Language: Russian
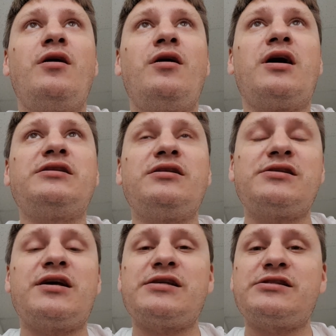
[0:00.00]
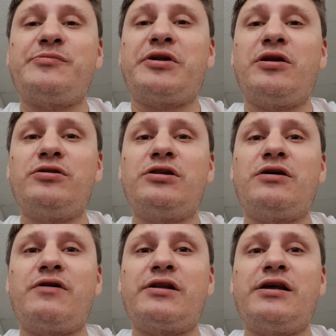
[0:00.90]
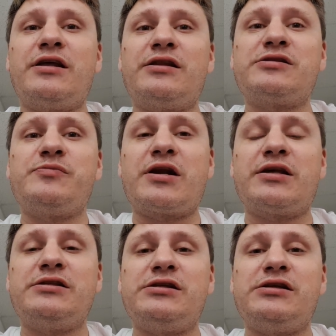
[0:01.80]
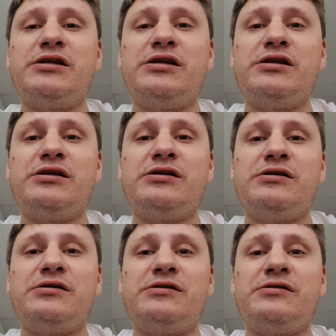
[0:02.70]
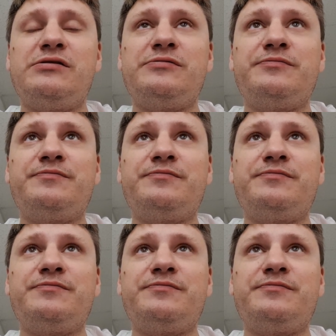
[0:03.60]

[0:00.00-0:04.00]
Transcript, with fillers: Хотел заказать определенный товар на Яндекс Маркете и э,